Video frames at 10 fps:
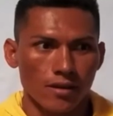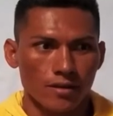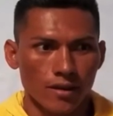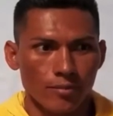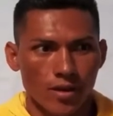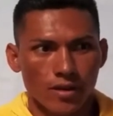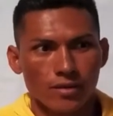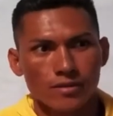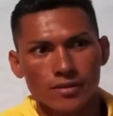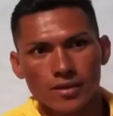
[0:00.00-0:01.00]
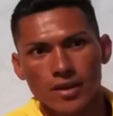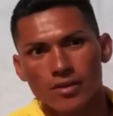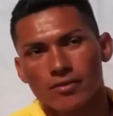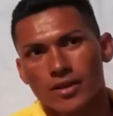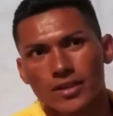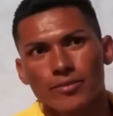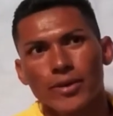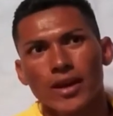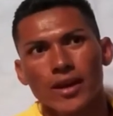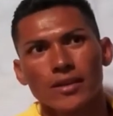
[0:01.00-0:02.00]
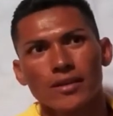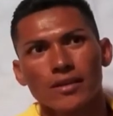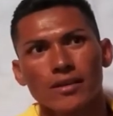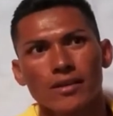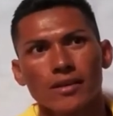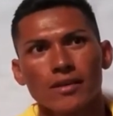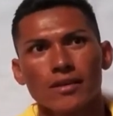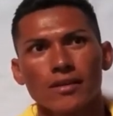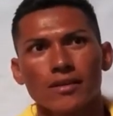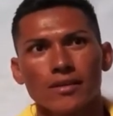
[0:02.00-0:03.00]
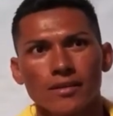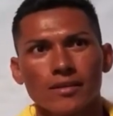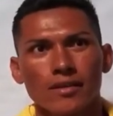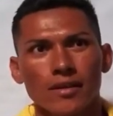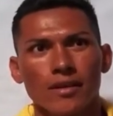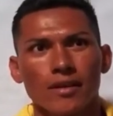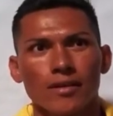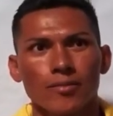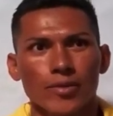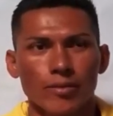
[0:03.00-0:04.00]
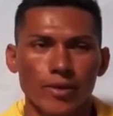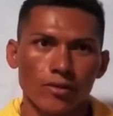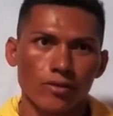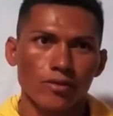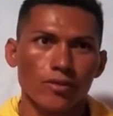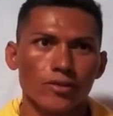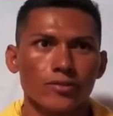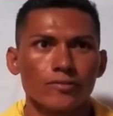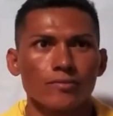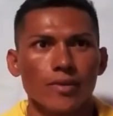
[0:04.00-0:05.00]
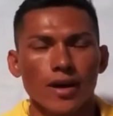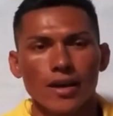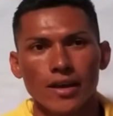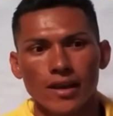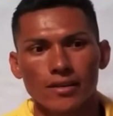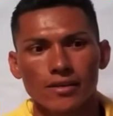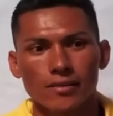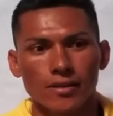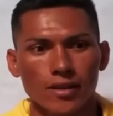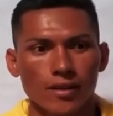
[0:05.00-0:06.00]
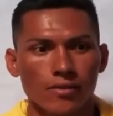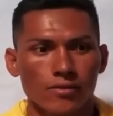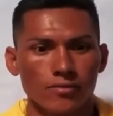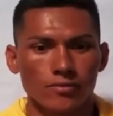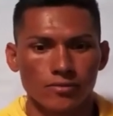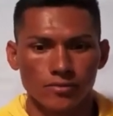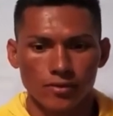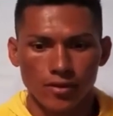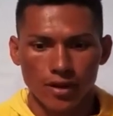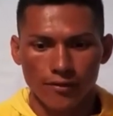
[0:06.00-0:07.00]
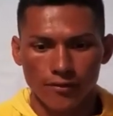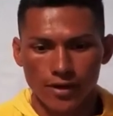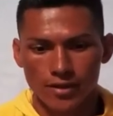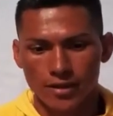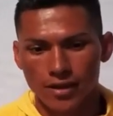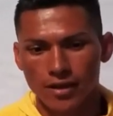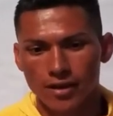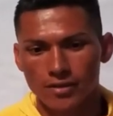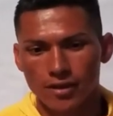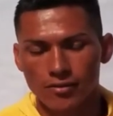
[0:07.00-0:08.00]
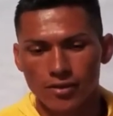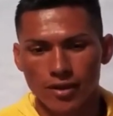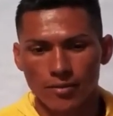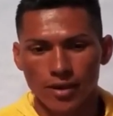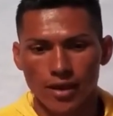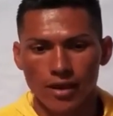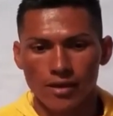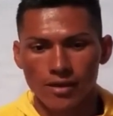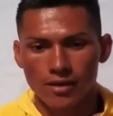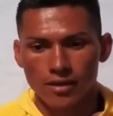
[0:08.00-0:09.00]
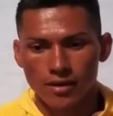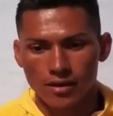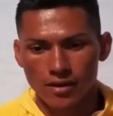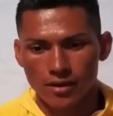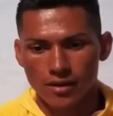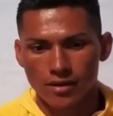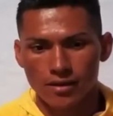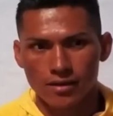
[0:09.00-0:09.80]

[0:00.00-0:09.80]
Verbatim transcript: también quiero que sepa la gente de que primero Dios, más adelante, ¿verdad? Con toda la fuerza y la salud que me da, eh,